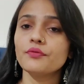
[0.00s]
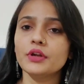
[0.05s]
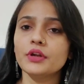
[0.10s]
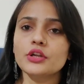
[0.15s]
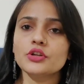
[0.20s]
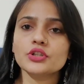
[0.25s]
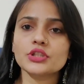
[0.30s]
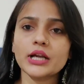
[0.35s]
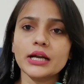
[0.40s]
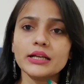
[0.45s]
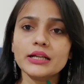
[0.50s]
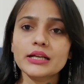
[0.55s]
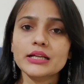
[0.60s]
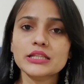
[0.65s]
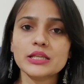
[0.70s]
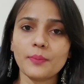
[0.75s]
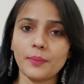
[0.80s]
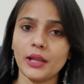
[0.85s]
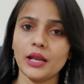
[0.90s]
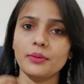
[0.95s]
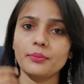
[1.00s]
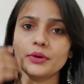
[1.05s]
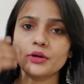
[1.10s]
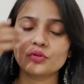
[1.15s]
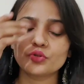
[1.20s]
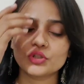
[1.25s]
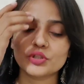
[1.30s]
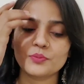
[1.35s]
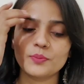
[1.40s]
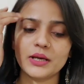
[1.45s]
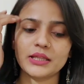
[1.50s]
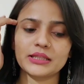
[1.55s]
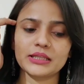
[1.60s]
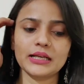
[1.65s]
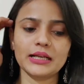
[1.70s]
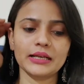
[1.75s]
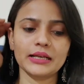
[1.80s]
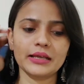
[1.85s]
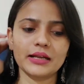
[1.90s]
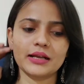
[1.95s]
वीडियो स्टार्ट करने से पहले मैं कुछ
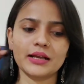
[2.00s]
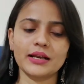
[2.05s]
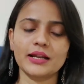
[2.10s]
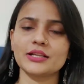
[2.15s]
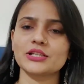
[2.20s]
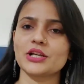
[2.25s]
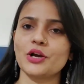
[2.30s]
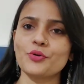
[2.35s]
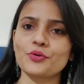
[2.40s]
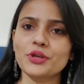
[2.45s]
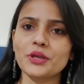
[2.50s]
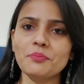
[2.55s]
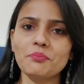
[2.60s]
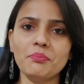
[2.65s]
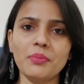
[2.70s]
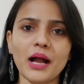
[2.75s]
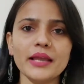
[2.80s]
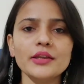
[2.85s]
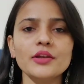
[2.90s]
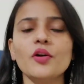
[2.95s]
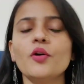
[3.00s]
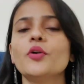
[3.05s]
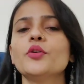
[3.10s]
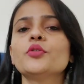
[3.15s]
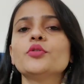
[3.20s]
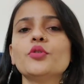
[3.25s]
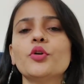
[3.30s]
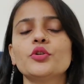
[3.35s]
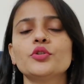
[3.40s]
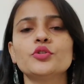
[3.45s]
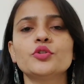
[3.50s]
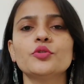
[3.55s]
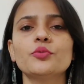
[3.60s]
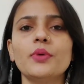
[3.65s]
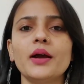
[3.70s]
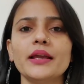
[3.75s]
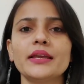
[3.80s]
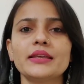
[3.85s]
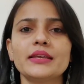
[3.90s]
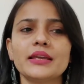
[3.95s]
बातें क्लियर करना चाहूंगी बाई और नॉट टू
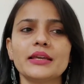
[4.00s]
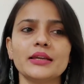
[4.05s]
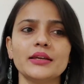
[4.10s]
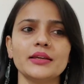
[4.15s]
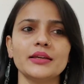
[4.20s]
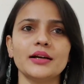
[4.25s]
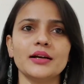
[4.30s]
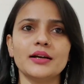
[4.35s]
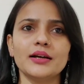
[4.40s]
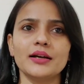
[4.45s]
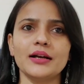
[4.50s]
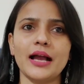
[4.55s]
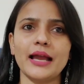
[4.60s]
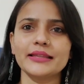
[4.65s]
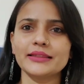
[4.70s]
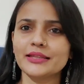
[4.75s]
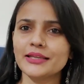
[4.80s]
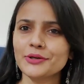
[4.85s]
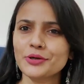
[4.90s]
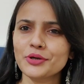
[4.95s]
बाई के आई uh,